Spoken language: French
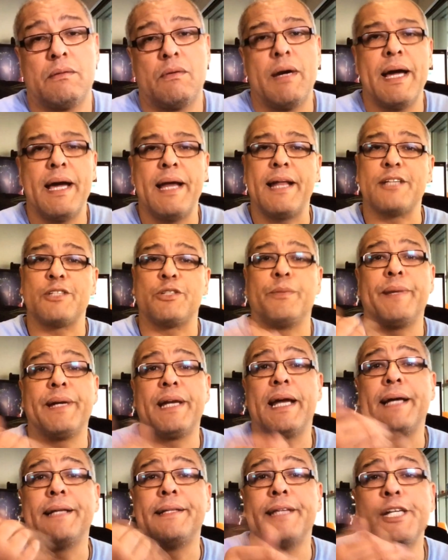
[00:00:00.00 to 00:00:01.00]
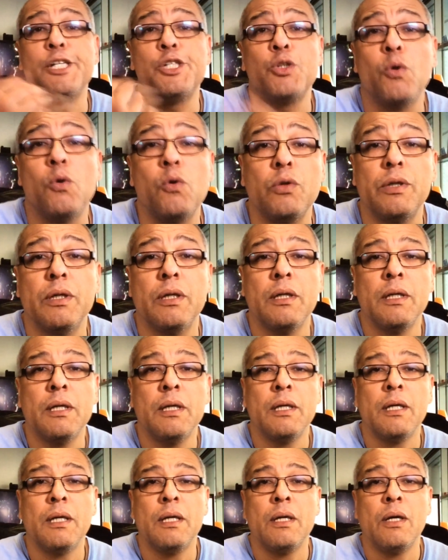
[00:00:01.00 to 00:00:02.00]
Ouais, la semaine là était chaude.
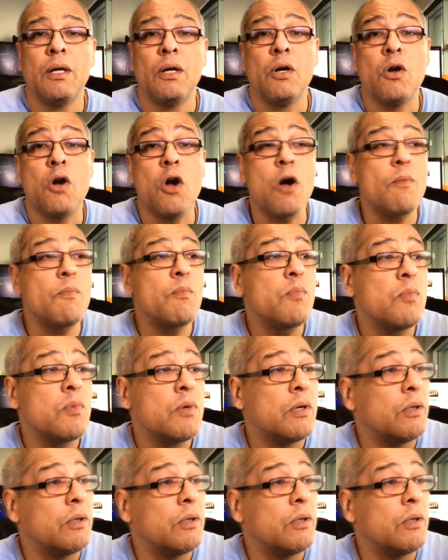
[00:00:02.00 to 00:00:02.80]
Comme